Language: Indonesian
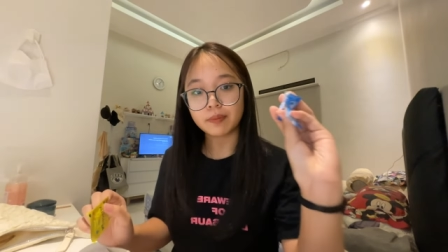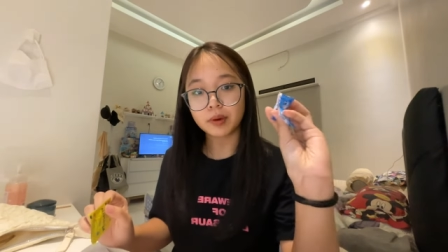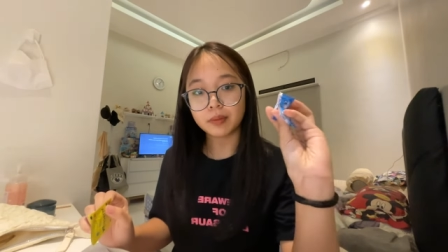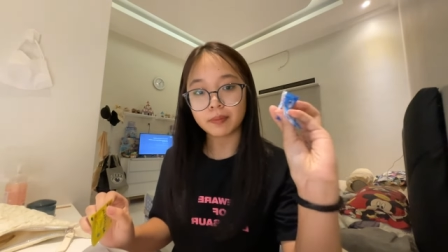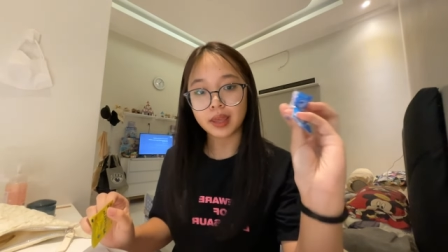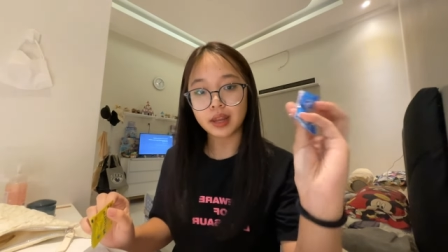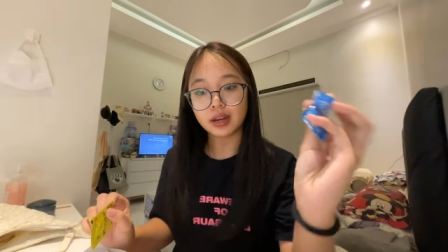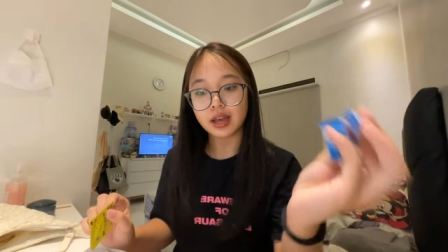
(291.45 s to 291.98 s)

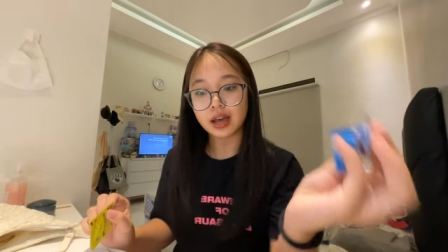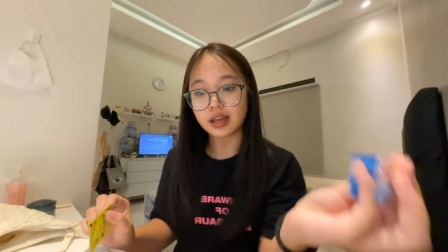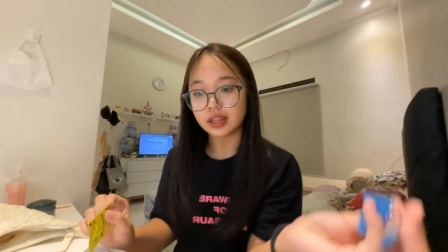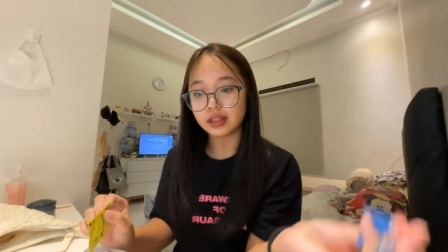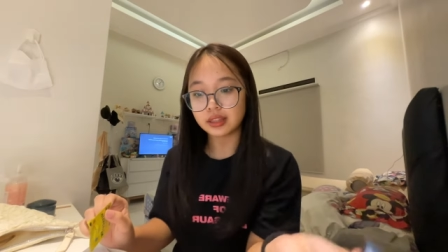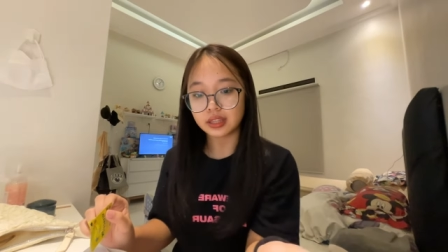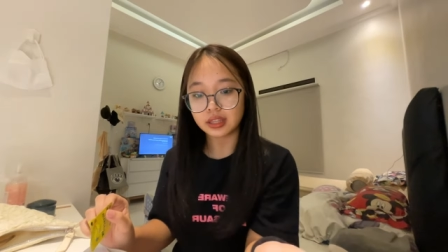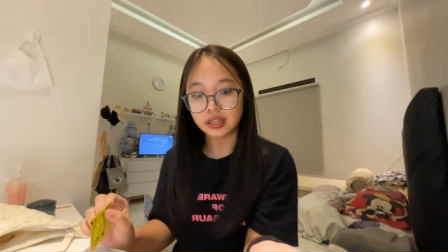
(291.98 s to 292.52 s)
permen
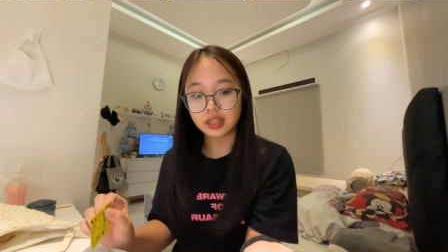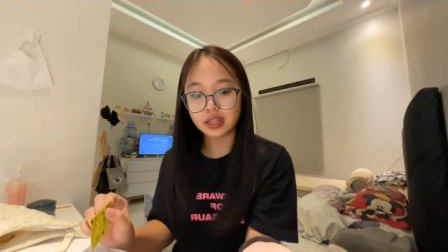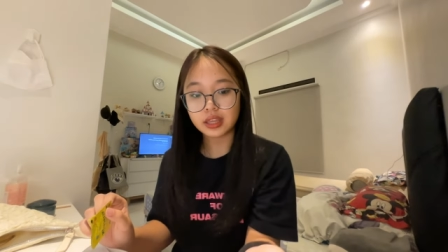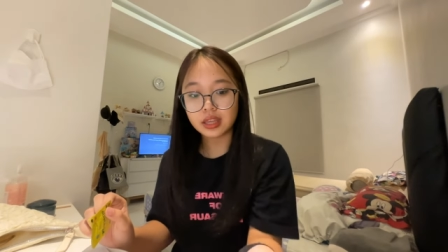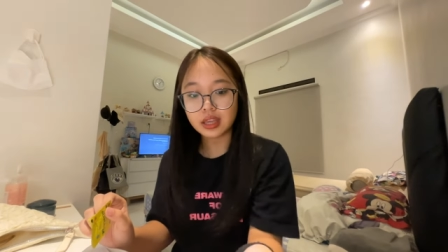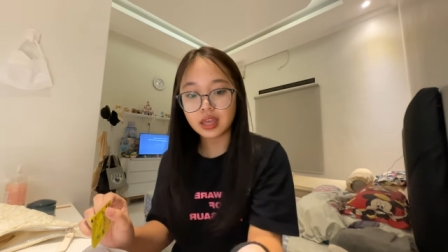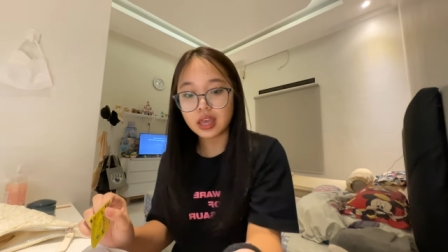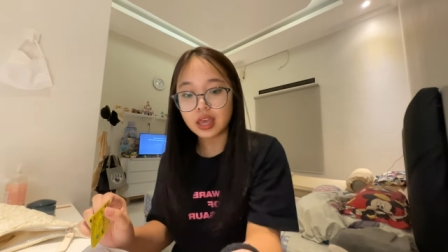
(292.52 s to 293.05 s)
karet
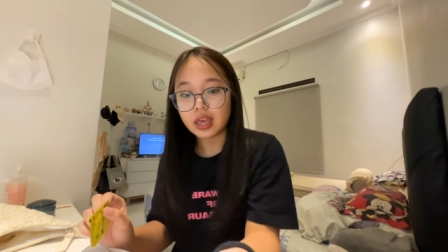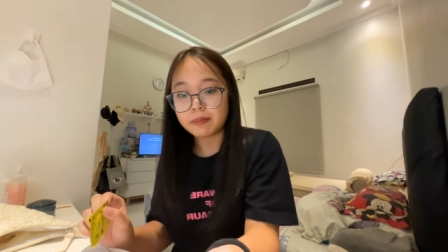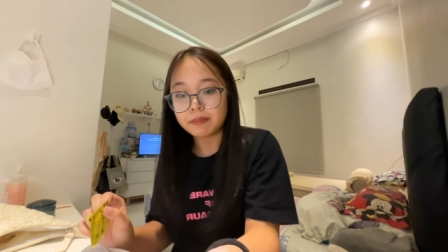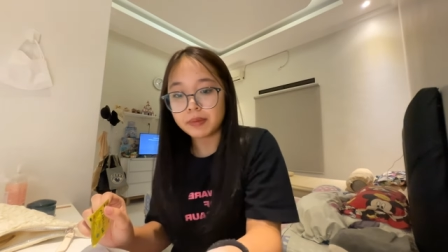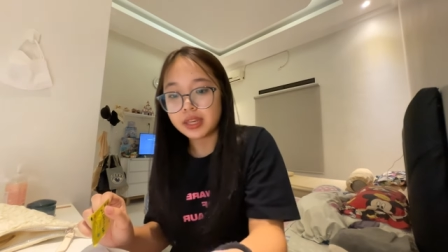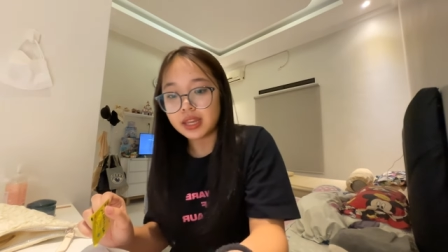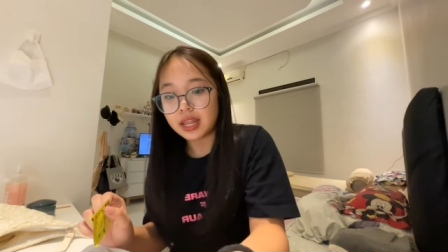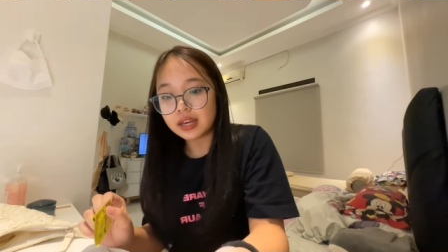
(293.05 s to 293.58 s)
ini
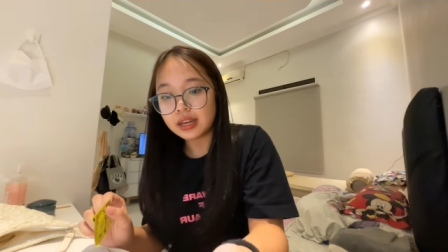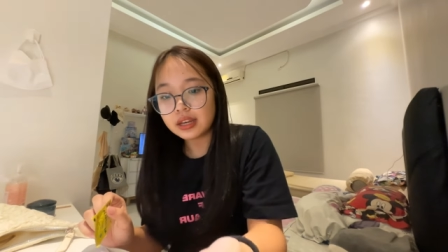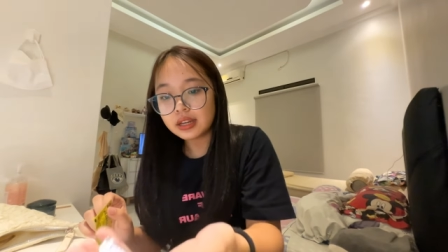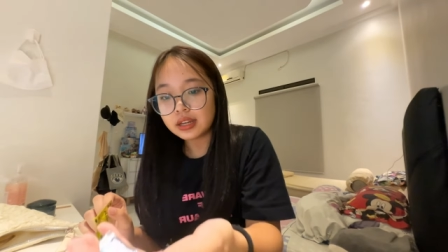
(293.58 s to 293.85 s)
happy den